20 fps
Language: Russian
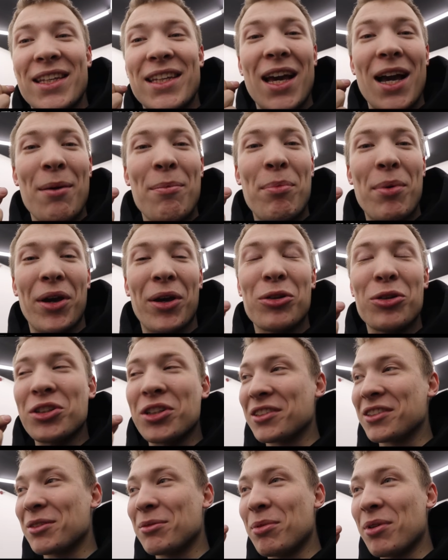Я поеду
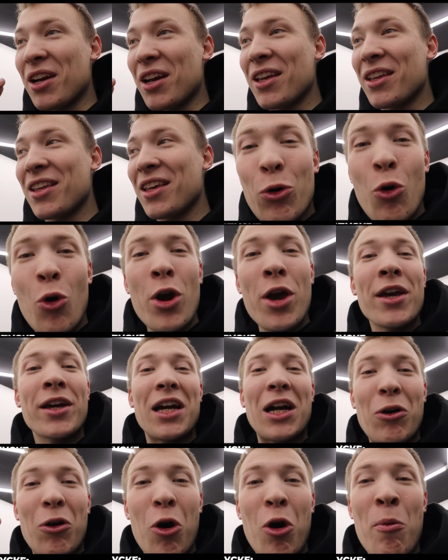сейчас забирать
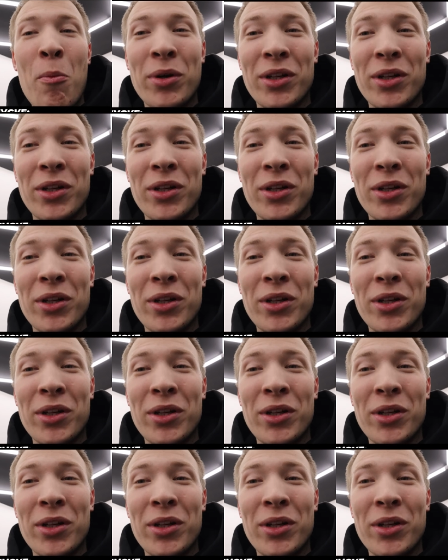кое-какой